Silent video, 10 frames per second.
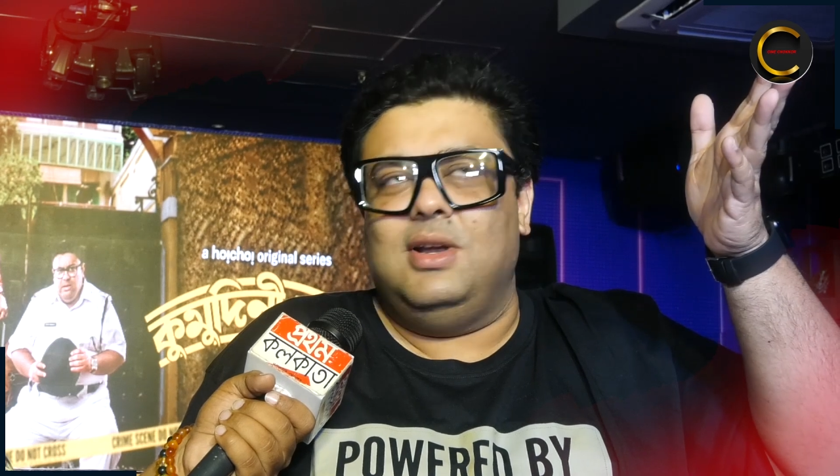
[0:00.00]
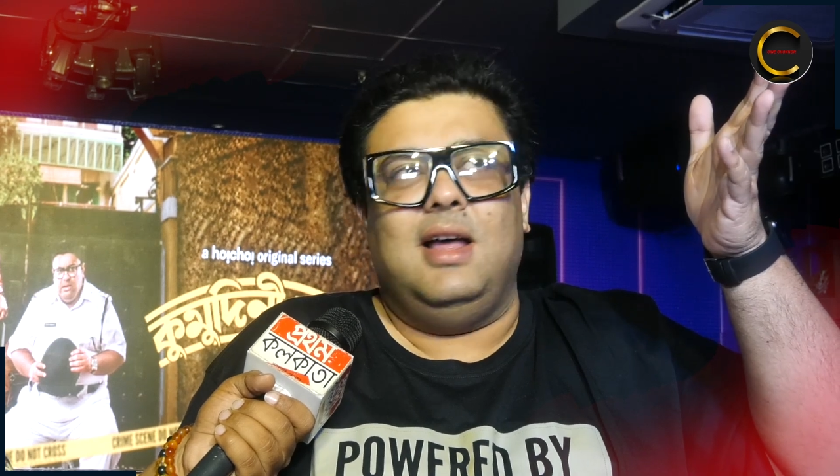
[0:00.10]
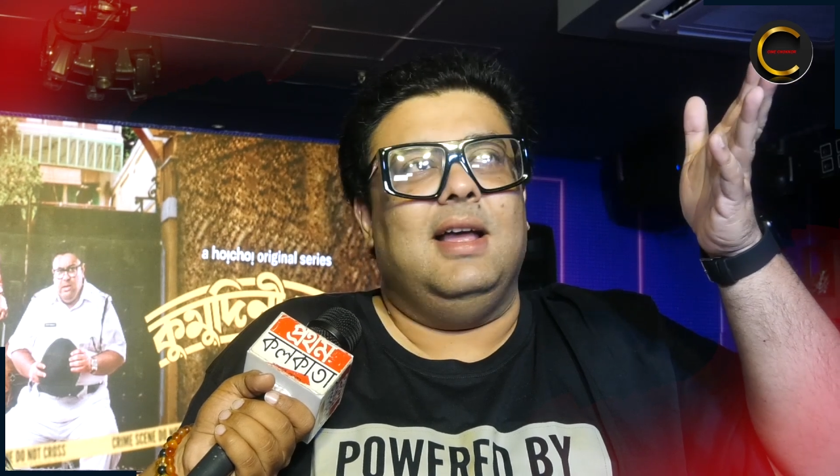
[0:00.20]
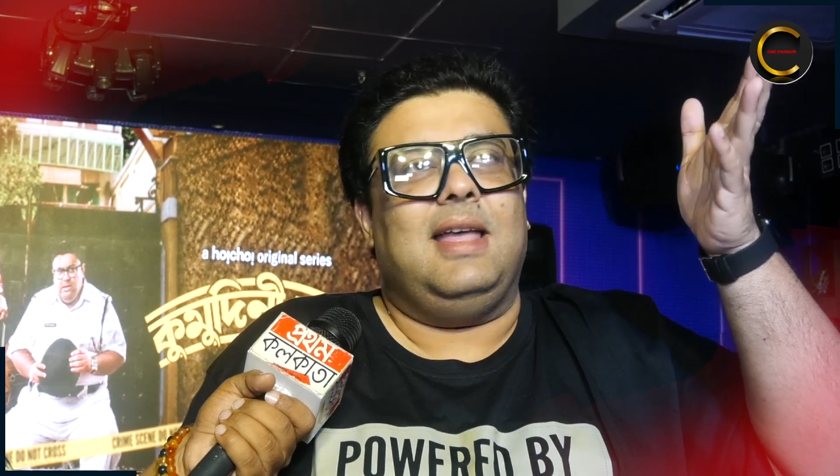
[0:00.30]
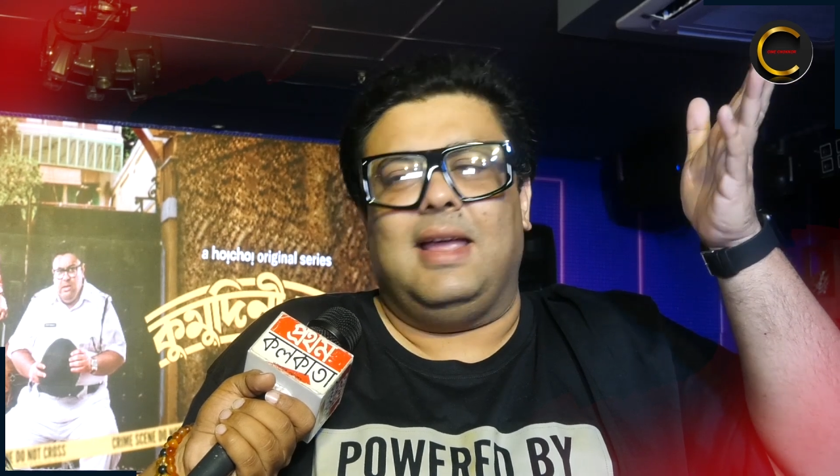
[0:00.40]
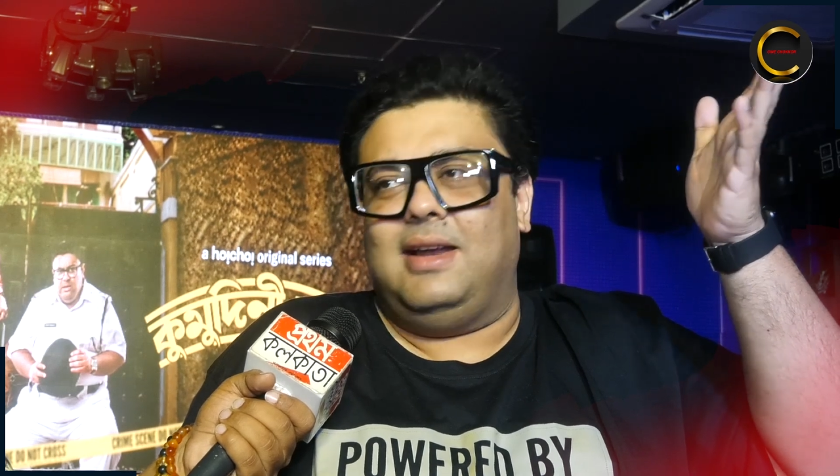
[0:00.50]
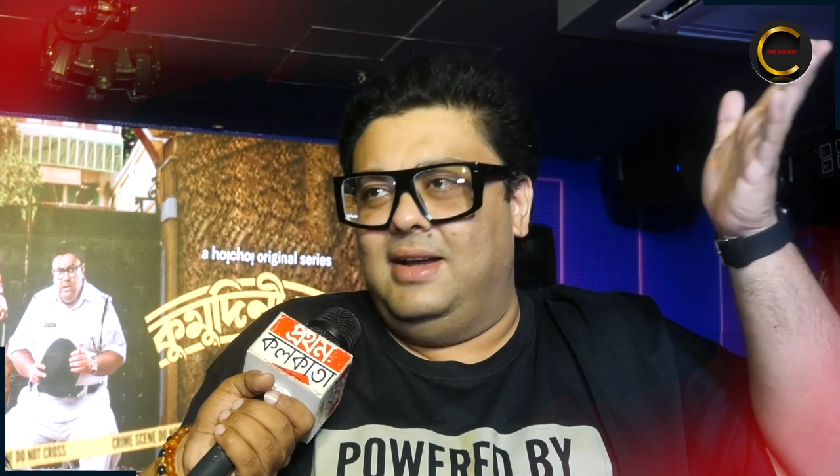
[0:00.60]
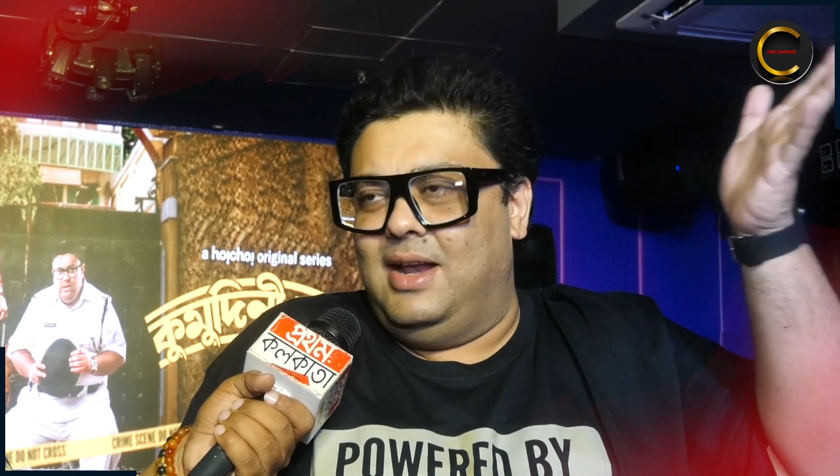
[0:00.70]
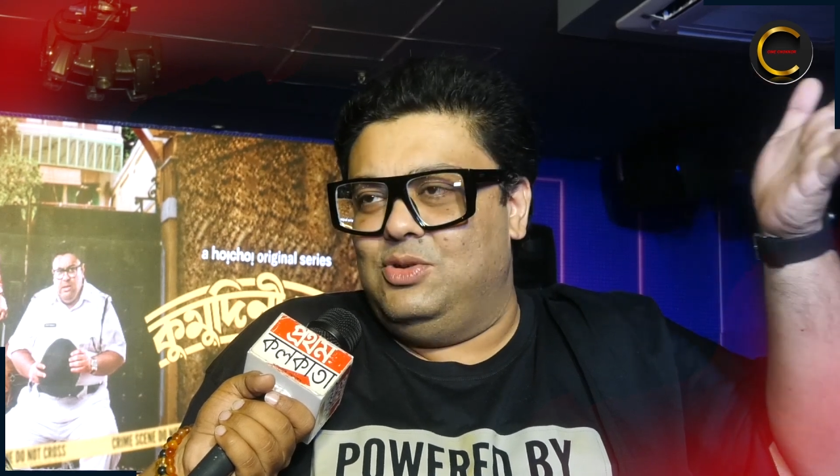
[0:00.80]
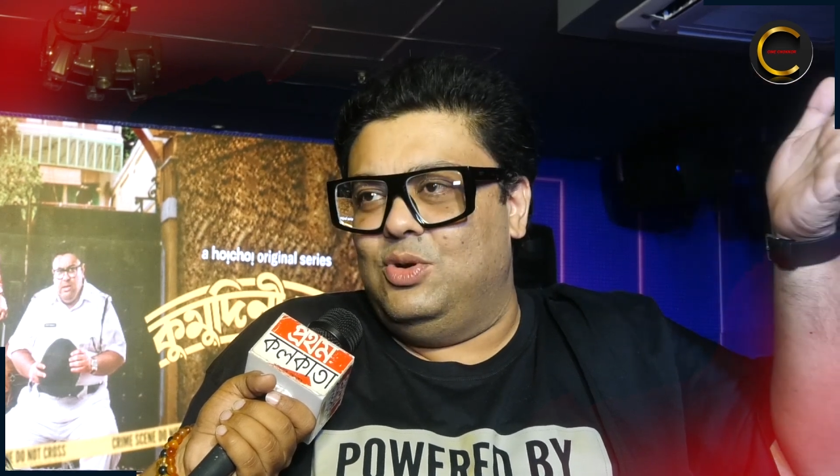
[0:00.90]
না
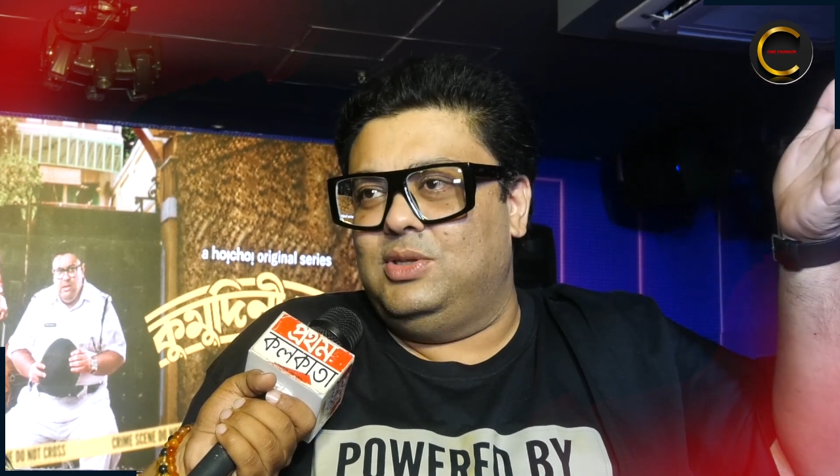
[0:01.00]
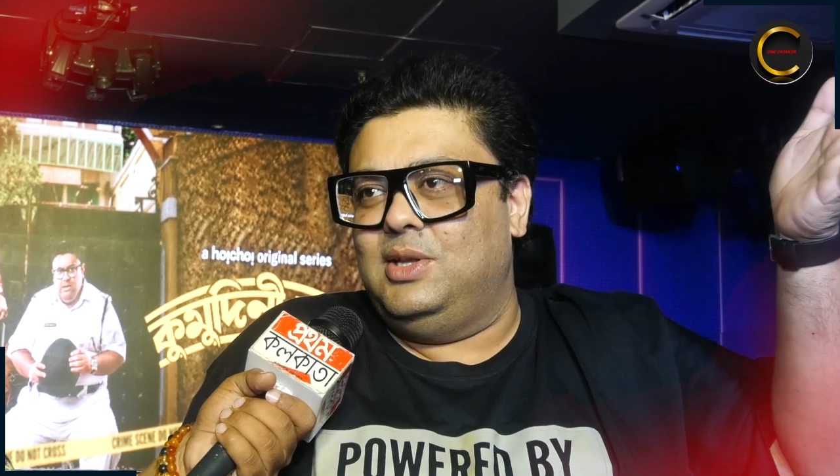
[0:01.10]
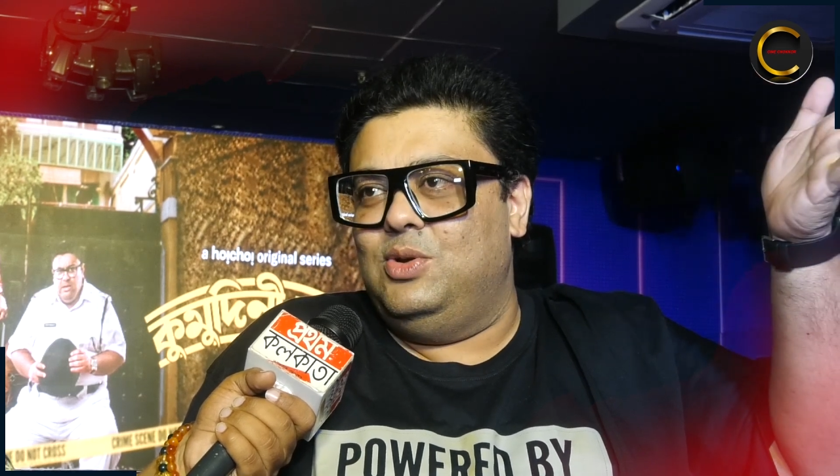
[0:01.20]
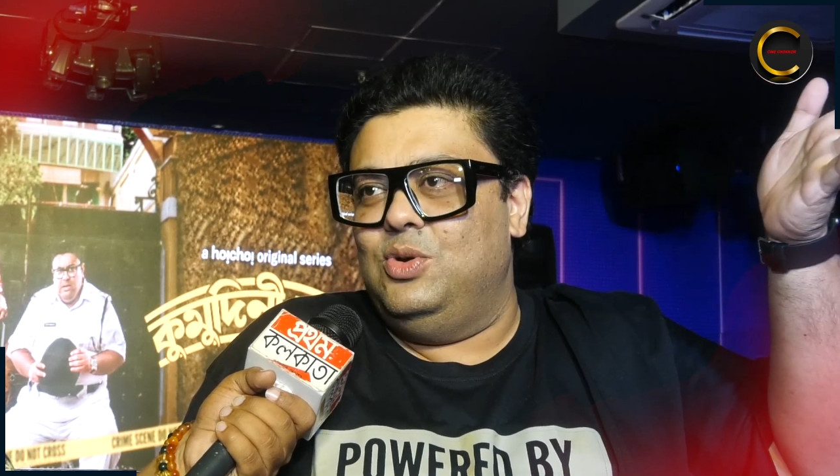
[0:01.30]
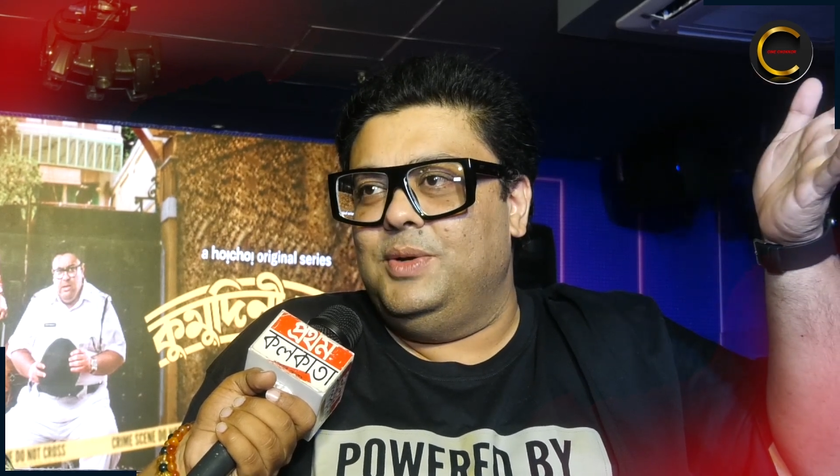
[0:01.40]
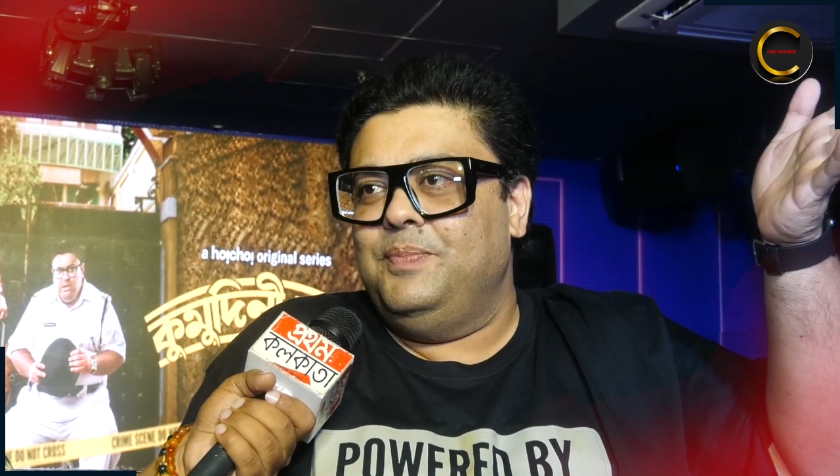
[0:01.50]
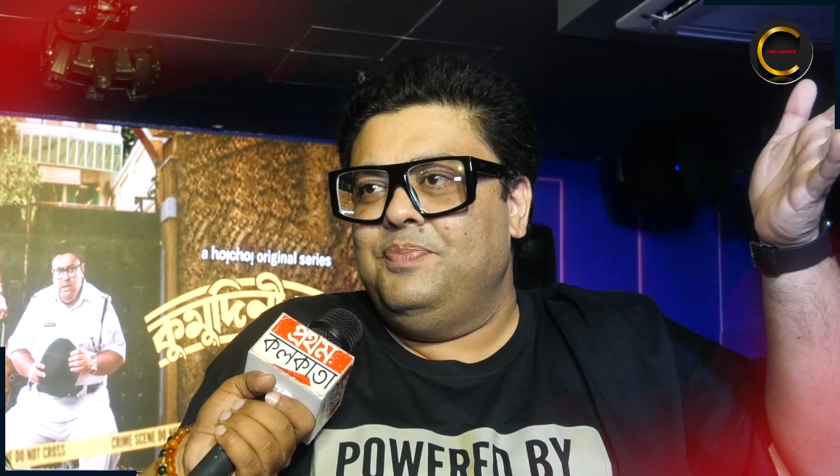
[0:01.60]
ক্রীড়া জগতের লোক